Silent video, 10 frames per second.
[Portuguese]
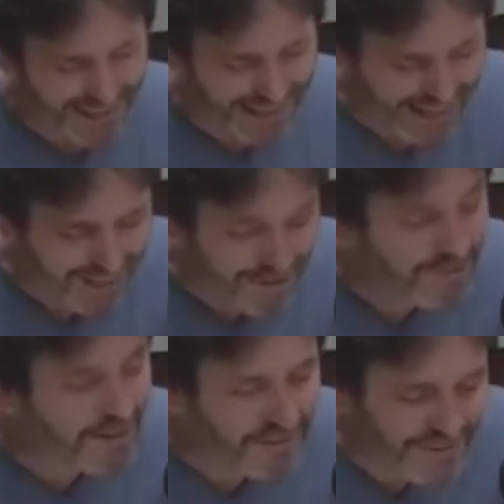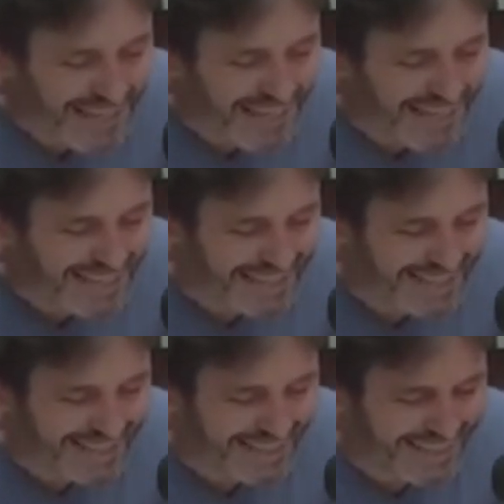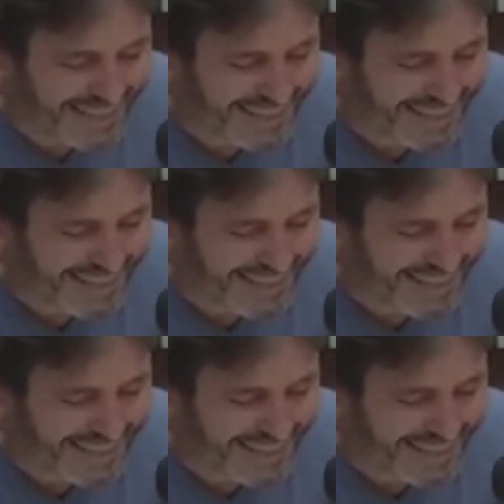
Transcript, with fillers: Olá, eu falo com quem?